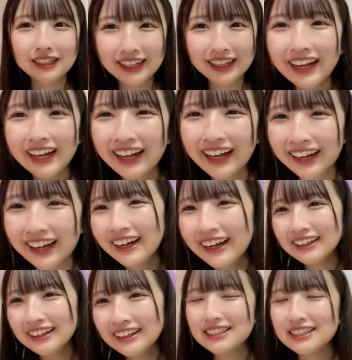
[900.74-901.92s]
1ここで
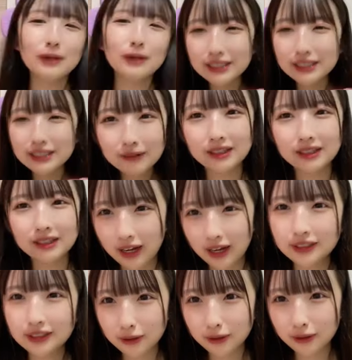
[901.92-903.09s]
すえ少な
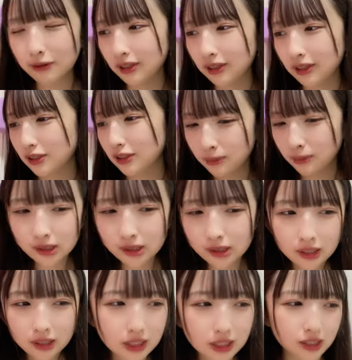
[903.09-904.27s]
え
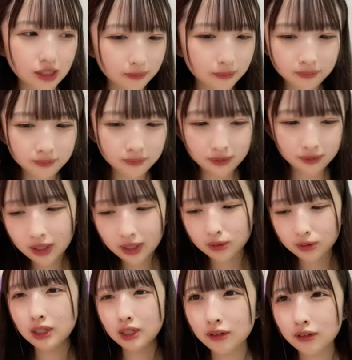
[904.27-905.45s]
少なくないそ
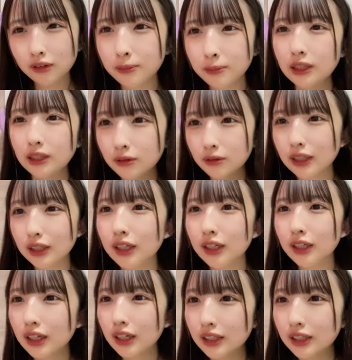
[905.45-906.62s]
れやばいでしょ
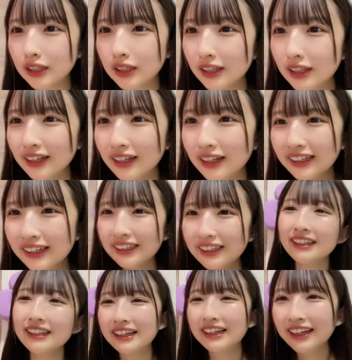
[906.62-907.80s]

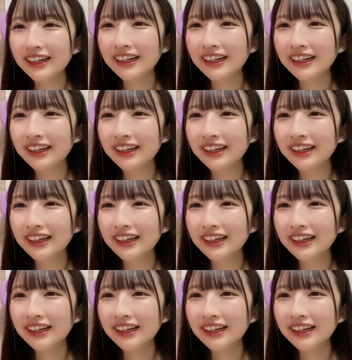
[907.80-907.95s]
じゃあ